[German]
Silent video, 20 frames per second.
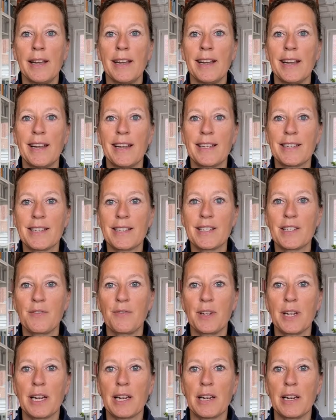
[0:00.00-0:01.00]
ist es
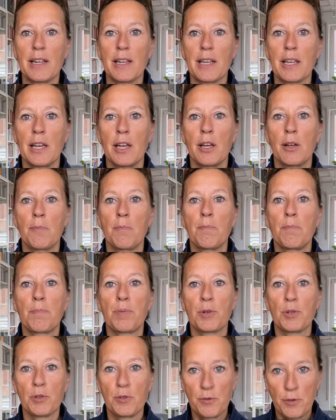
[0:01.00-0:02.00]
wirklich
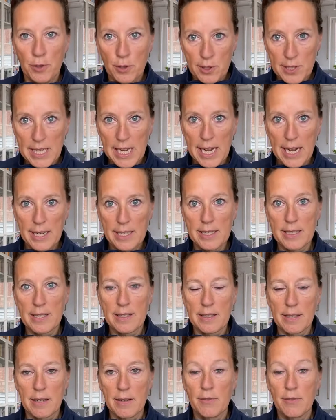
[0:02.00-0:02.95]
Prüfungsangst,